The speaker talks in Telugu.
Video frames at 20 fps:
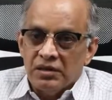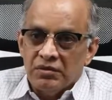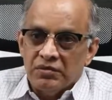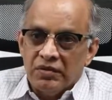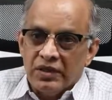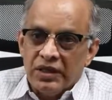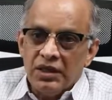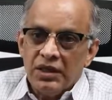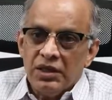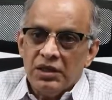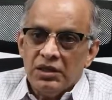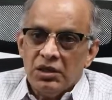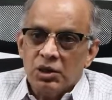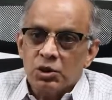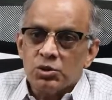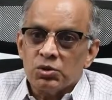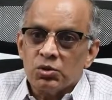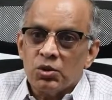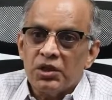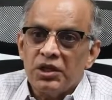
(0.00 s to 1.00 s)
ఇవన్నీ
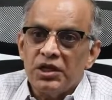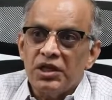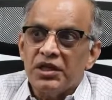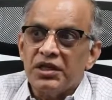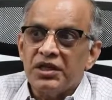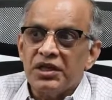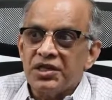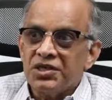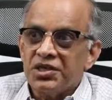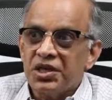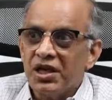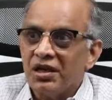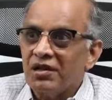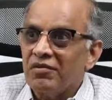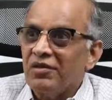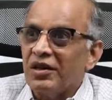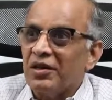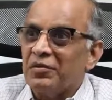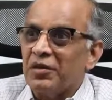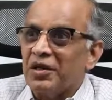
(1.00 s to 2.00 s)
తెలుసుకొని
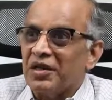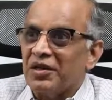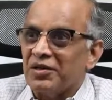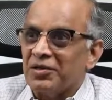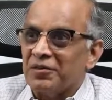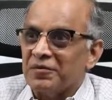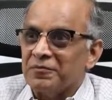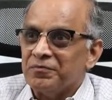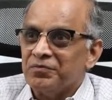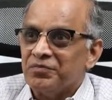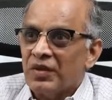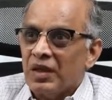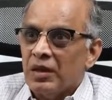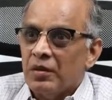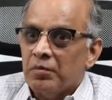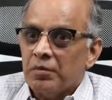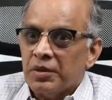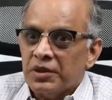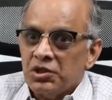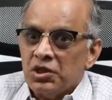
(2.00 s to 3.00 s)
లిటిగేషన్లకు వెళ్ళమని కాదు
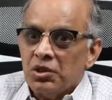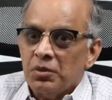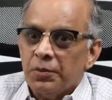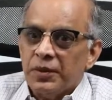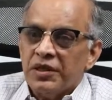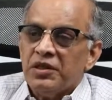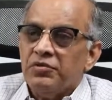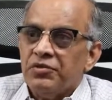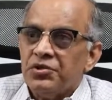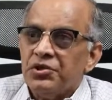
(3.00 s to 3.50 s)
ప్రజలు ప్రతి